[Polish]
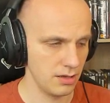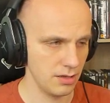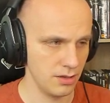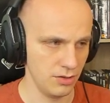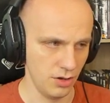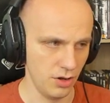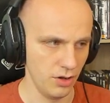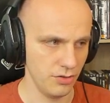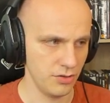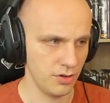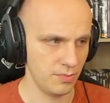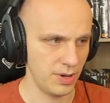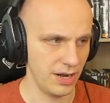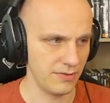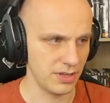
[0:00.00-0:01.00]
No,
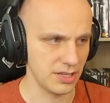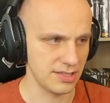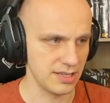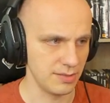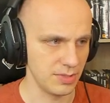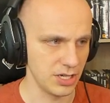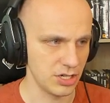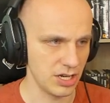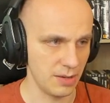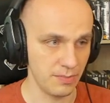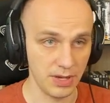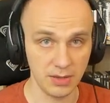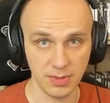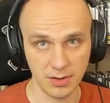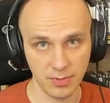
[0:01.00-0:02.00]
to prawie nic nie bierze, a
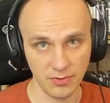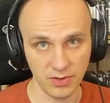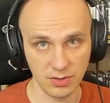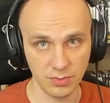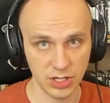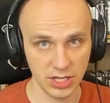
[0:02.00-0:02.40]
payback powinien być